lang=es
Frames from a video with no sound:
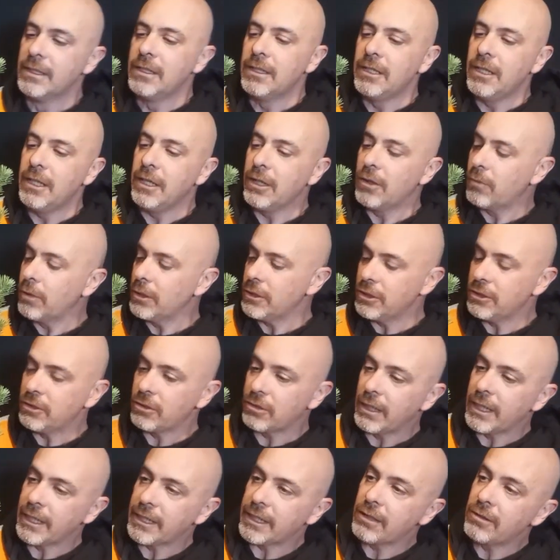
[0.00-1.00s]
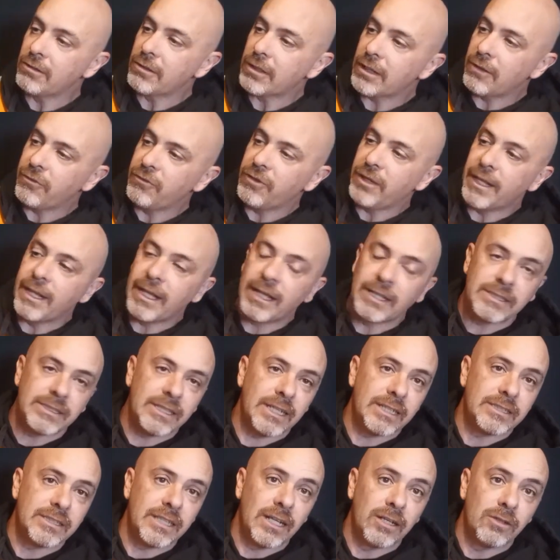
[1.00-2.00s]
En cuantito que la tengo enrafiada hasta
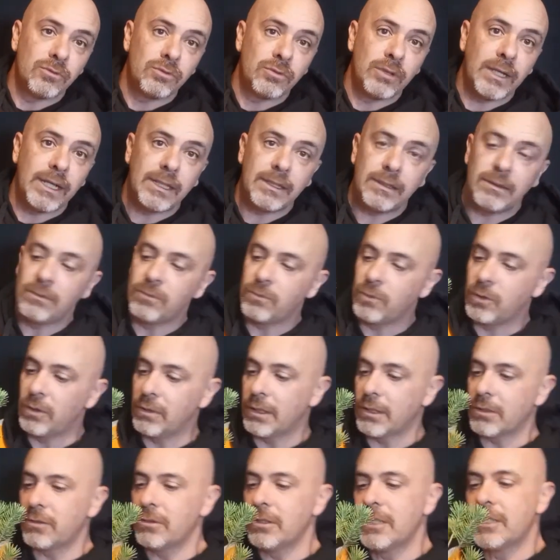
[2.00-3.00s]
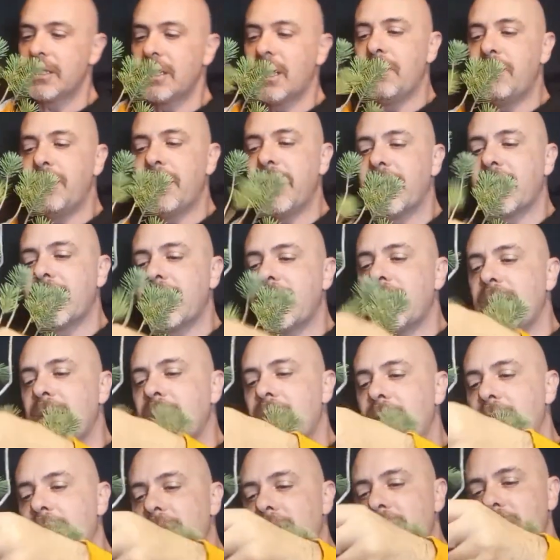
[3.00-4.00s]
esta altura, vuelvo a conectar para
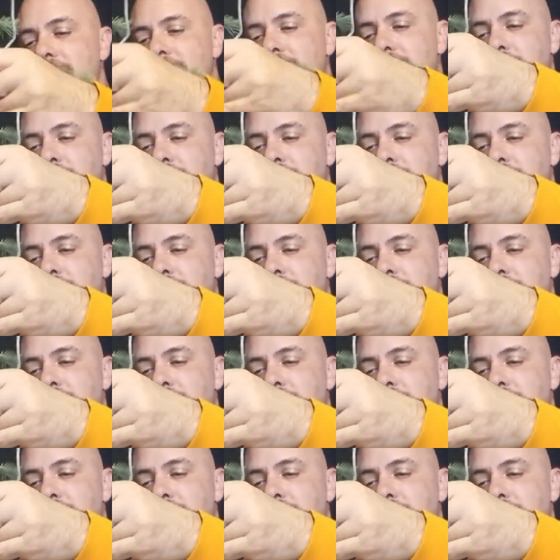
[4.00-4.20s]
que,